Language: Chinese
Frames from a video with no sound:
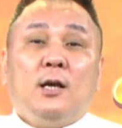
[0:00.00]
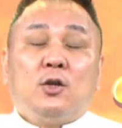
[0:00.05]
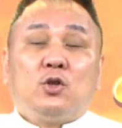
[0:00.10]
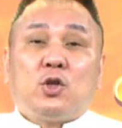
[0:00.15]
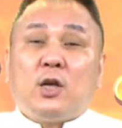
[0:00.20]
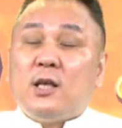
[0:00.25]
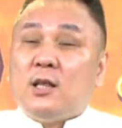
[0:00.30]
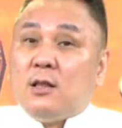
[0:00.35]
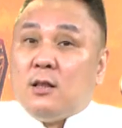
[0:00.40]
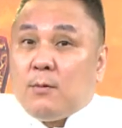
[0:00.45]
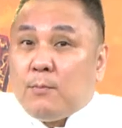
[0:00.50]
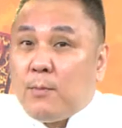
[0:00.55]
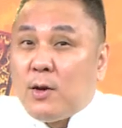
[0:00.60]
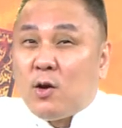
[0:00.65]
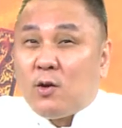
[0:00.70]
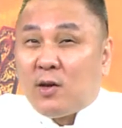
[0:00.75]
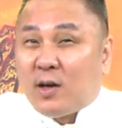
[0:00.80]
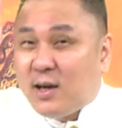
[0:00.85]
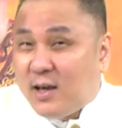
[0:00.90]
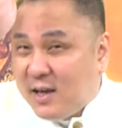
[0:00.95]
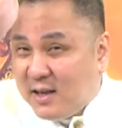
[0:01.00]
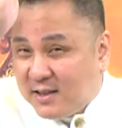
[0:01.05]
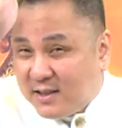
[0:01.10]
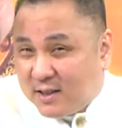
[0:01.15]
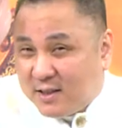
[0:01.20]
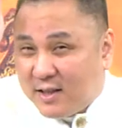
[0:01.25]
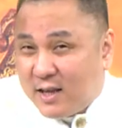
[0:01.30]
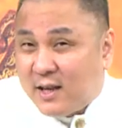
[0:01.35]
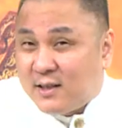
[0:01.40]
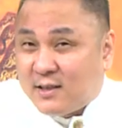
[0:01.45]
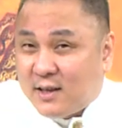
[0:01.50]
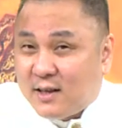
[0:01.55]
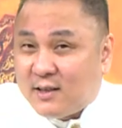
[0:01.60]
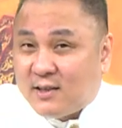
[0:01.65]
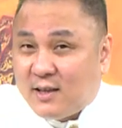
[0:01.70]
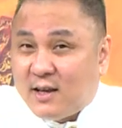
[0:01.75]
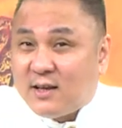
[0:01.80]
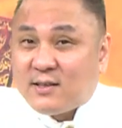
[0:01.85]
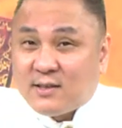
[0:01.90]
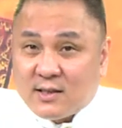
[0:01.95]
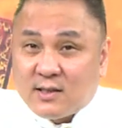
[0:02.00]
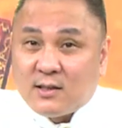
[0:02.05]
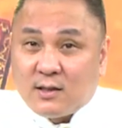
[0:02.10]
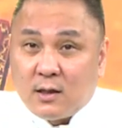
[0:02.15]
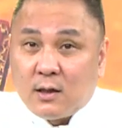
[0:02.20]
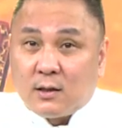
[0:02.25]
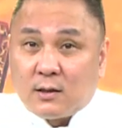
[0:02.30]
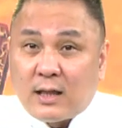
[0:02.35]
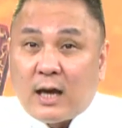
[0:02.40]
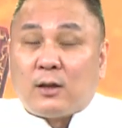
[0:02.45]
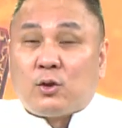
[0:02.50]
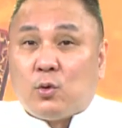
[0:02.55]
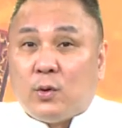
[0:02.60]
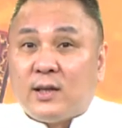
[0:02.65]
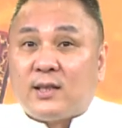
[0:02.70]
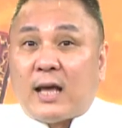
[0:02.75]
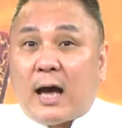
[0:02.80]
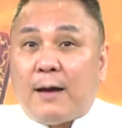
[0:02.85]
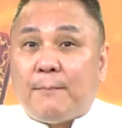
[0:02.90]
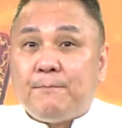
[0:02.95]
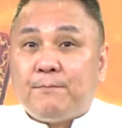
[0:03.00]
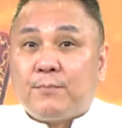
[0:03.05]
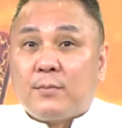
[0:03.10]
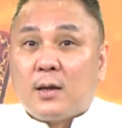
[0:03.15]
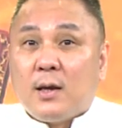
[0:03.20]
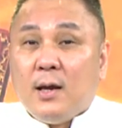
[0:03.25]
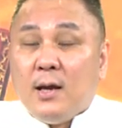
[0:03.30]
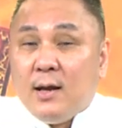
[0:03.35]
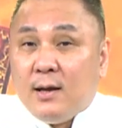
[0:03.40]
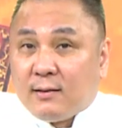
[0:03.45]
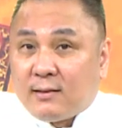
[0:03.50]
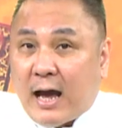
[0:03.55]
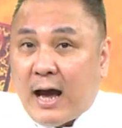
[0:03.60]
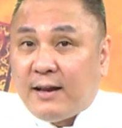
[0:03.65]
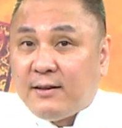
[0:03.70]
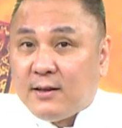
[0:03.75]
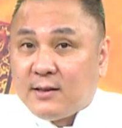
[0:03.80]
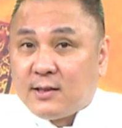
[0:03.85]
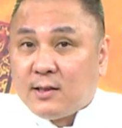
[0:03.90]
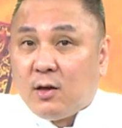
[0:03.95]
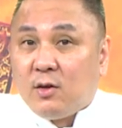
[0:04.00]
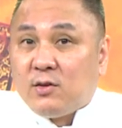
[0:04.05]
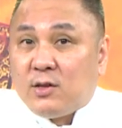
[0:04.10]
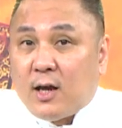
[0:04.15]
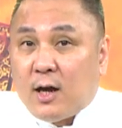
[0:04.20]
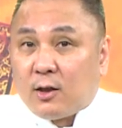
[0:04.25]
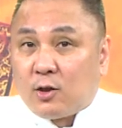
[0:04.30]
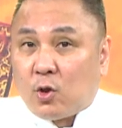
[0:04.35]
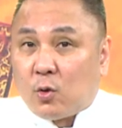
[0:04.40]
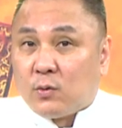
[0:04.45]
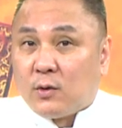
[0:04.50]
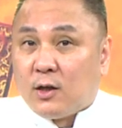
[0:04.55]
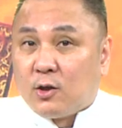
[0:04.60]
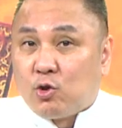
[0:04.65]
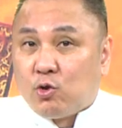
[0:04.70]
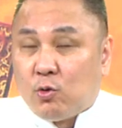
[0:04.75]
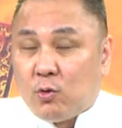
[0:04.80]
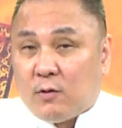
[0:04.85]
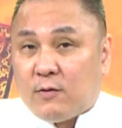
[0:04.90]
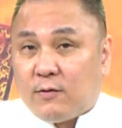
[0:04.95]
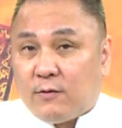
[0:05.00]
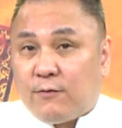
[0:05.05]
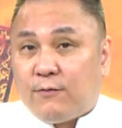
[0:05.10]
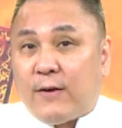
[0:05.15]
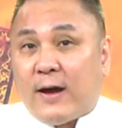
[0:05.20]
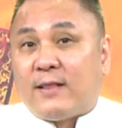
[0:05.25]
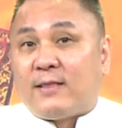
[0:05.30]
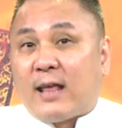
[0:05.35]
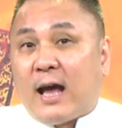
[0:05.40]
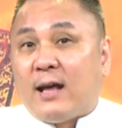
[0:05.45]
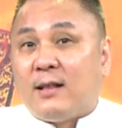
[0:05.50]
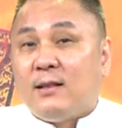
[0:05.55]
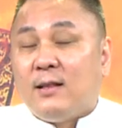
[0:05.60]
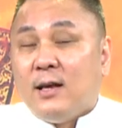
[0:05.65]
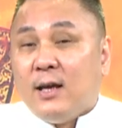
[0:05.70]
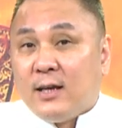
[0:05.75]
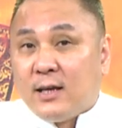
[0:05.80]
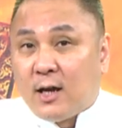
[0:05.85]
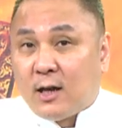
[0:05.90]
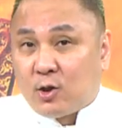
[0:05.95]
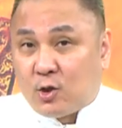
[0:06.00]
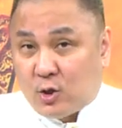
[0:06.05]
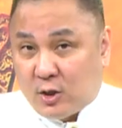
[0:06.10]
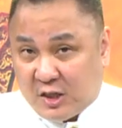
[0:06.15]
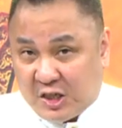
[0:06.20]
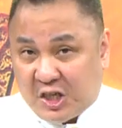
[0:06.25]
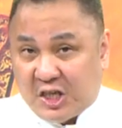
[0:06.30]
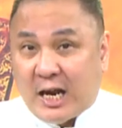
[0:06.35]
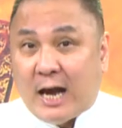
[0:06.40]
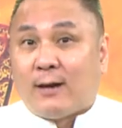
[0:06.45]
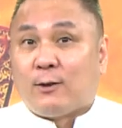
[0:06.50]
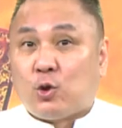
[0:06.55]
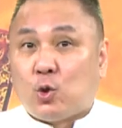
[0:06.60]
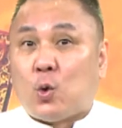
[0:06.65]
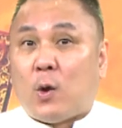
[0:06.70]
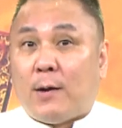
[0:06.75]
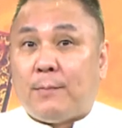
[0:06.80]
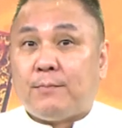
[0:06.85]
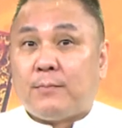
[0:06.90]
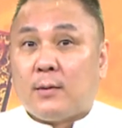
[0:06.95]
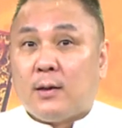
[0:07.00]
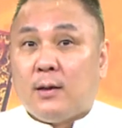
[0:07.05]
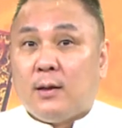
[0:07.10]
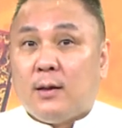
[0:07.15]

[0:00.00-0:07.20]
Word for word: 所以没有那个一直跌跌跌死的，它都会弹。弹的时候你要懂得做反弹，要抢短。